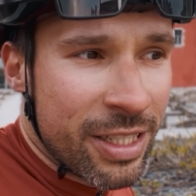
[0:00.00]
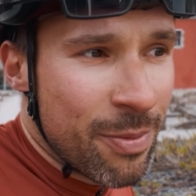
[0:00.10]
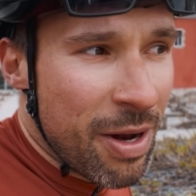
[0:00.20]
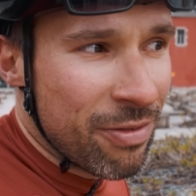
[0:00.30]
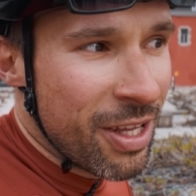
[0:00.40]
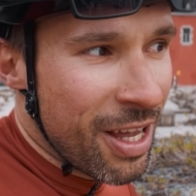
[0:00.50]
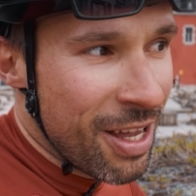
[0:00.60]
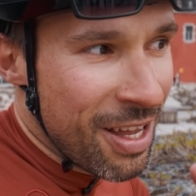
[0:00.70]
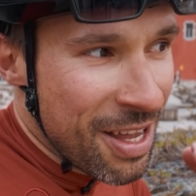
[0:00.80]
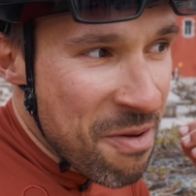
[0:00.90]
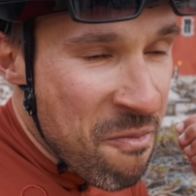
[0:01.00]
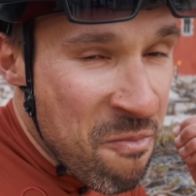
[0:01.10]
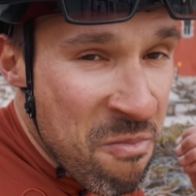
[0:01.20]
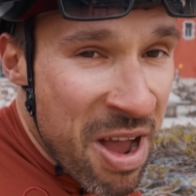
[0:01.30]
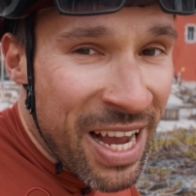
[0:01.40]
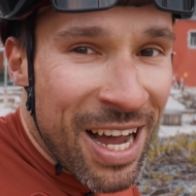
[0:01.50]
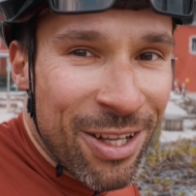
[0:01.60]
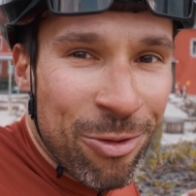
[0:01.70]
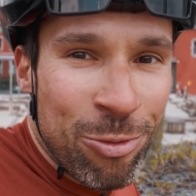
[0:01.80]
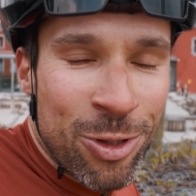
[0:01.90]
Naprawdę mega
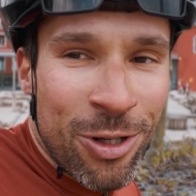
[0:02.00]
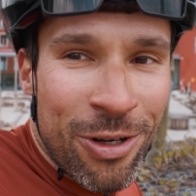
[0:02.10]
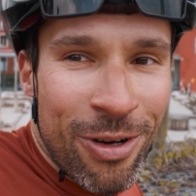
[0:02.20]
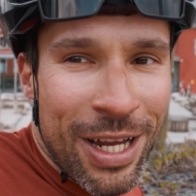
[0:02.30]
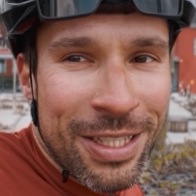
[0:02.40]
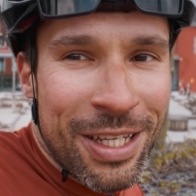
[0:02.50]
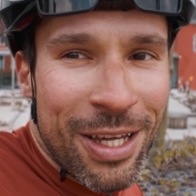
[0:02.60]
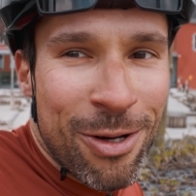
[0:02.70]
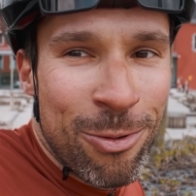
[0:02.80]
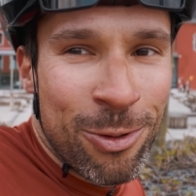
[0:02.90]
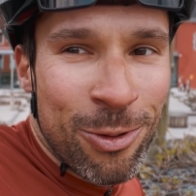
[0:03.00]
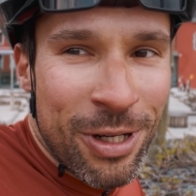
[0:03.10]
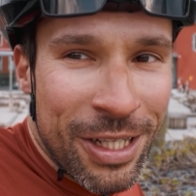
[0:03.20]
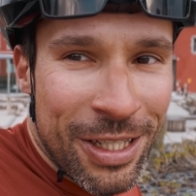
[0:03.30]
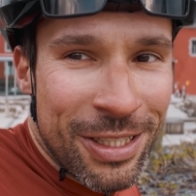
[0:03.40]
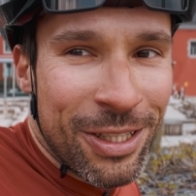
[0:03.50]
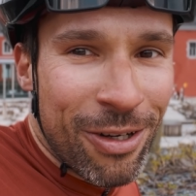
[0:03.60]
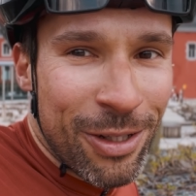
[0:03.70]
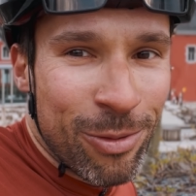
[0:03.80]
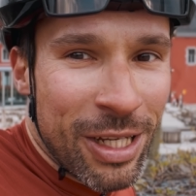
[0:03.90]
dużo kolarskiej kultury i
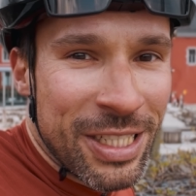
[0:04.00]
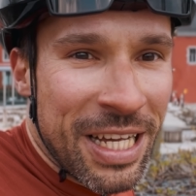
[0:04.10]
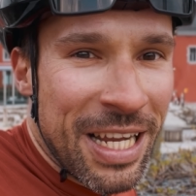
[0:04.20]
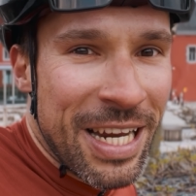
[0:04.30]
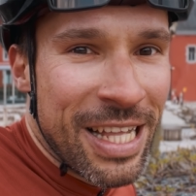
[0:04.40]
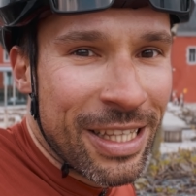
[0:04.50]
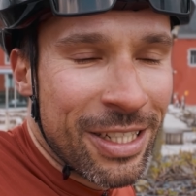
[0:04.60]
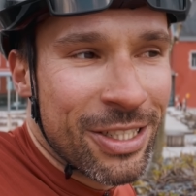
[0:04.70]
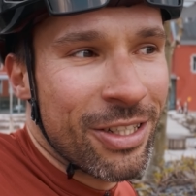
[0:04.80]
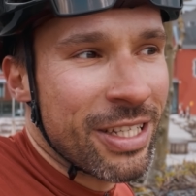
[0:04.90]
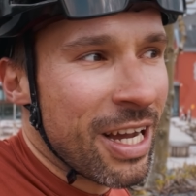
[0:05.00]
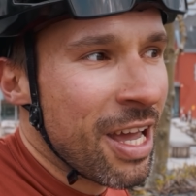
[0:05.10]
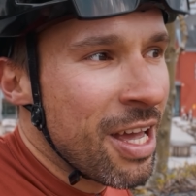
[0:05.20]
historii tutaj się kryje na tych szosach.